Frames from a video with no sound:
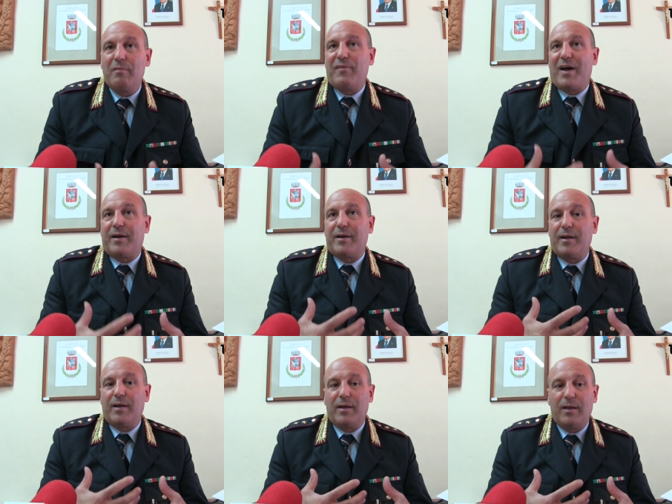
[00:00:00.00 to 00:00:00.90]

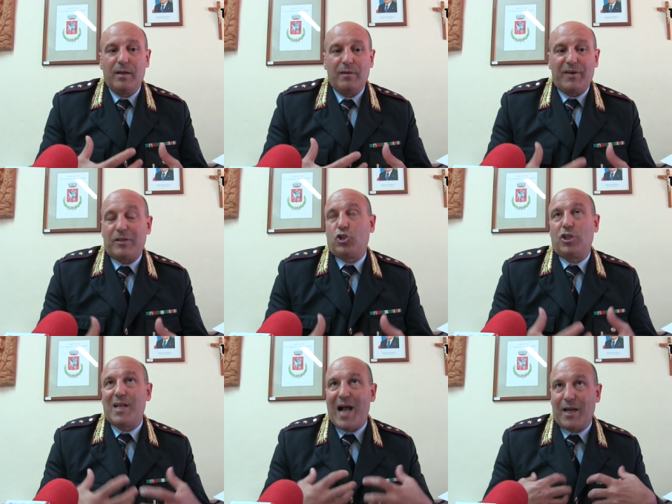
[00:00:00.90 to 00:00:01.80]
far,
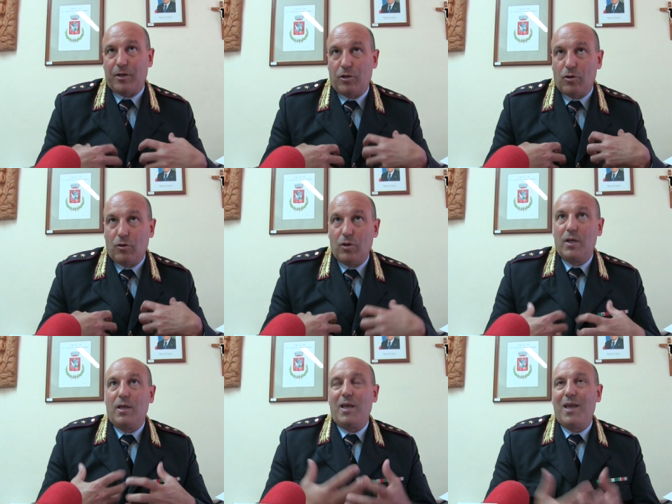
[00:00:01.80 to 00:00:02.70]
farci
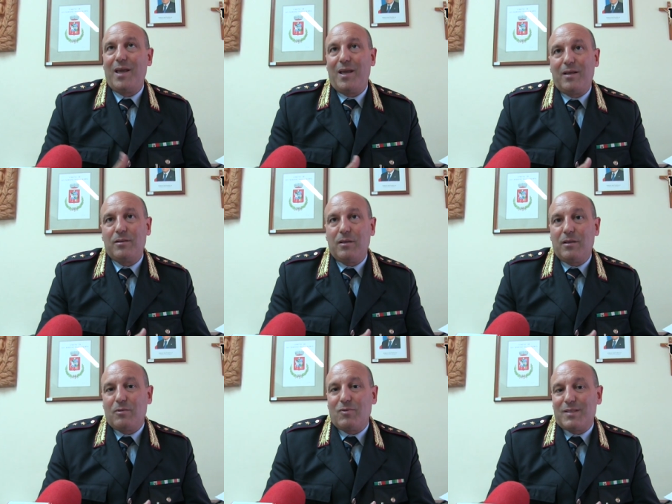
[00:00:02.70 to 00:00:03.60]
carico e
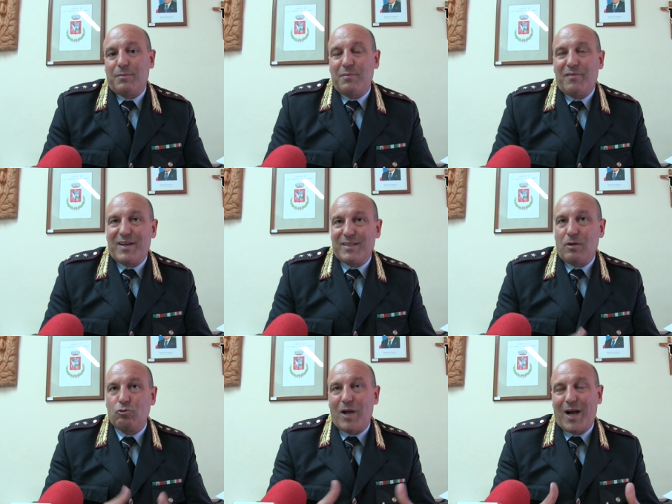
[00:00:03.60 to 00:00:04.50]
in questa prima
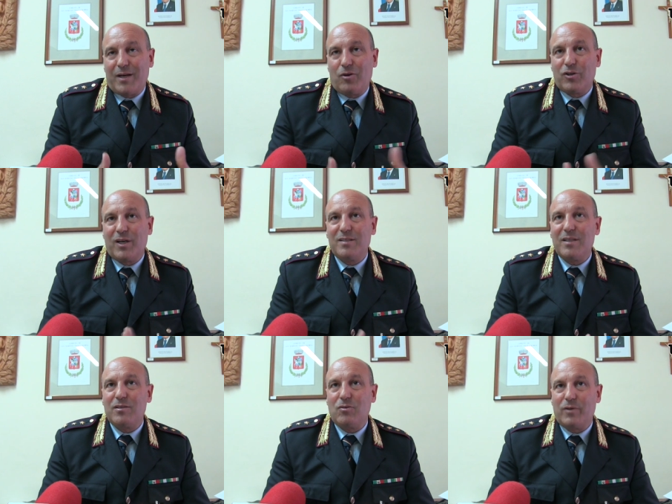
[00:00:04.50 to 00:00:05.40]
fase aiutare
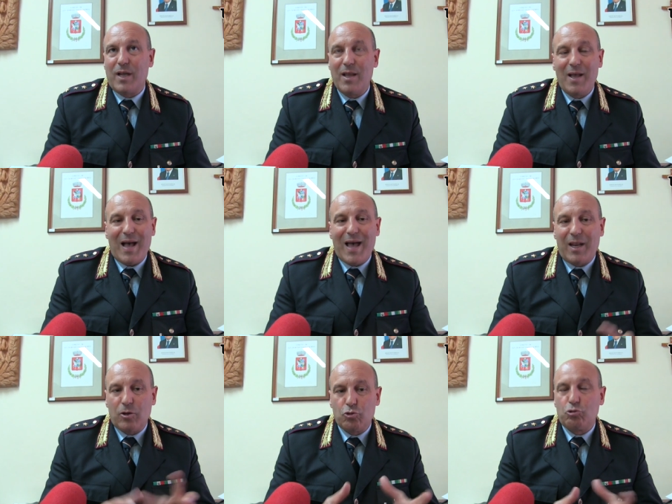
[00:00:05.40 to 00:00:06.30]
l'organizzazione
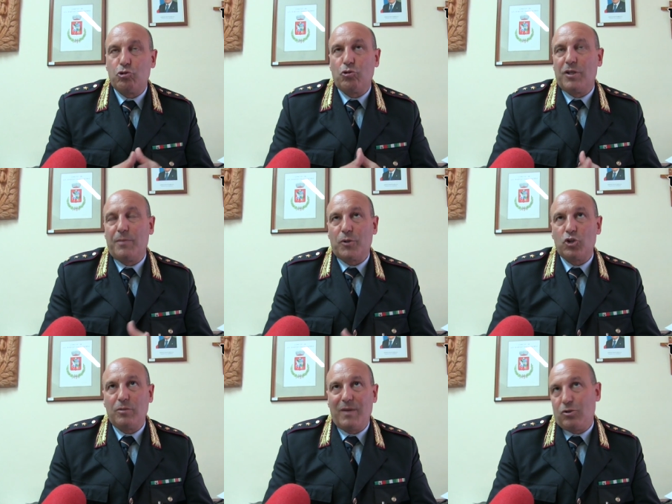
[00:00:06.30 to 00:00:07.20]
alla costruzione del
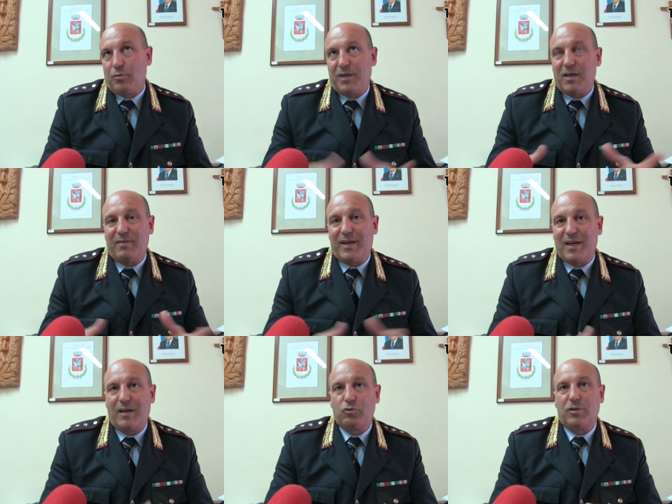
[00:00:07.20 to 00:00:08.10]
procedimento per
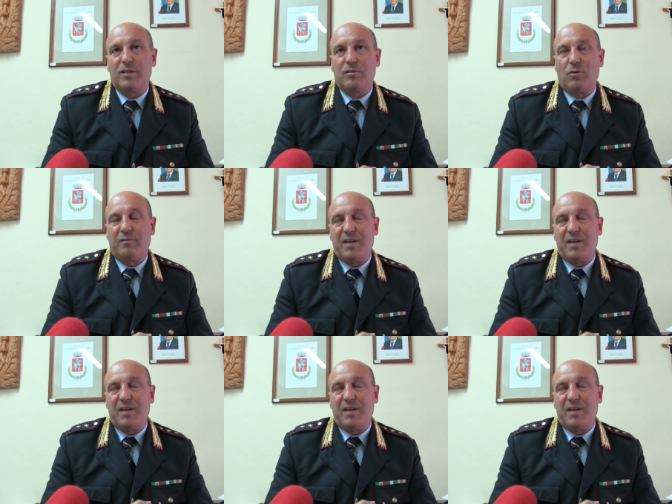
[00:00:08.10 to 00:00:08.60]
arrivare all'autorizzazione